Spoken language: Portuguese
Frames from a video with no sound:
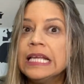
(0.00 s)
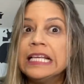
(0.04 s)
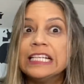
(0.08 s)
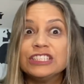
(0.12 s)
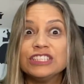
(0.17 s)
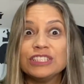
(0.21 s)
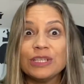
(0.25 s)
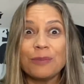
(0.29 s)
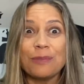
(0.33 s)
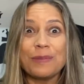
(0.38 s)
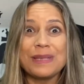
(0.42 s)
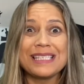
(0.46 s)

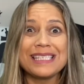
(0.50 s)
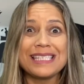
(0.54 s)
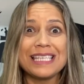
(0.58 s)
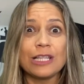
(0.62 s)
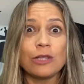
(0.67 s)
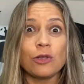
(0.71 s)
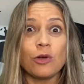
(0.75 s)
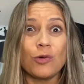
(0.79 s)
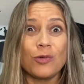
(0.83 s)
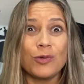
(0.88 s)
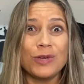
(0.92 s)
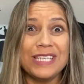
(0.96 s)
Já pensei
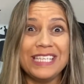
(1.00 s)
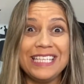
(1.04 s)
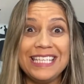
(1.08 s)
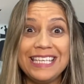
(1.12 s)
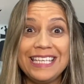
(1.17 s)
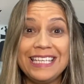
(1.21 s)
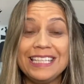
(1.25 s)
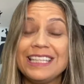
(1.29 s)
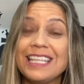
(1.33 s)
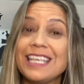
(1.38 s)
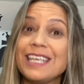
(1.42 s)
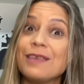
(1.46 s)
logo,
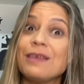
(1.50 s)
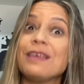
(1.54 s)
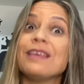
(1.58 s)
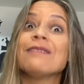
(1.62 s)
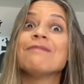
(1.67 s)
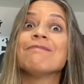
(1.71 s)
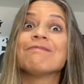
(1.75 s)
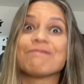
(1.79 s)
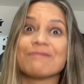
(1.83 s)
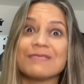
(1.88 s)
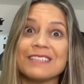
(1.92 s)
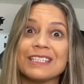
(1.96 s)
e tem
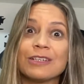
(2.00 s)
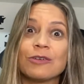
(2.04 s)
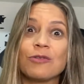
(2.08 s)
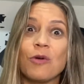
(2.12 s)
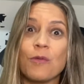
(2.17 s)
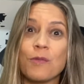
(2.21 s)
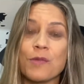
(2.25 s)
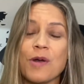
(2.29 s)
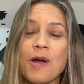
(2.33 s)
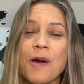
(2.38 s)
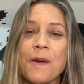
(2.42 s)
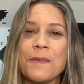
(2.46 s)
que
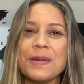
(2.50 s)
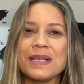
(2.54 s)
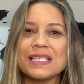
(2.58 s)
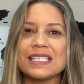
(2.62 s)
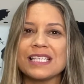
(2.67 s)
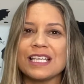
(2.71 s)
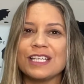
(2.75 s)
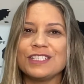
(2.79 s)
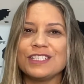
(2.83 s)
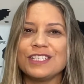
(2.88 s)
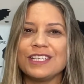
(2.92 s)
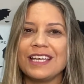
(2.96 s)
comprar uma
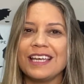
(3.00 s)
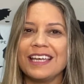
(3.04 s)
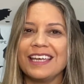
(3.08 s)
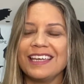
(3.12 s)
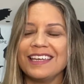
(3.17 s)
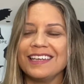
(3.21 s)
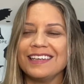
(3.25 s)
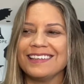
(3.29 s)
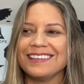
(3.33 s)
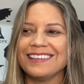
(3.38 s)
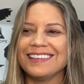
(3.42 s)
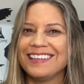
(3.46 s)
passagem
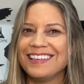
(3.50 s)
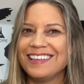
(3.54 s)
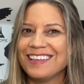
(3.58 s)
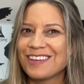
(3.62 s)
aérea.